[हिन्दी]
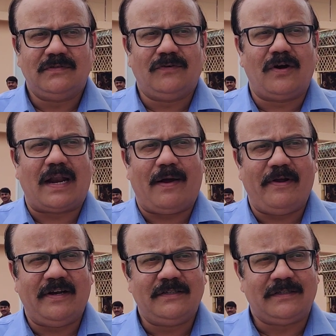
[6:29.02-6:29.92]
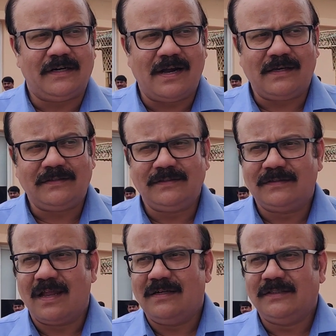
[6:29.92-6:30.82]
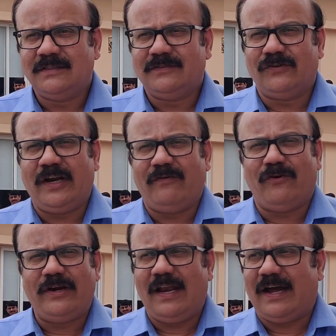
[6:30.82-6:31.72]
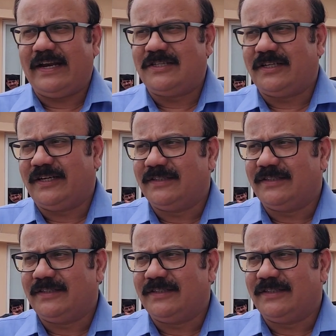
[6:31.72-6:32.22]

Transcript: वो खराब है नहीं से, नहीं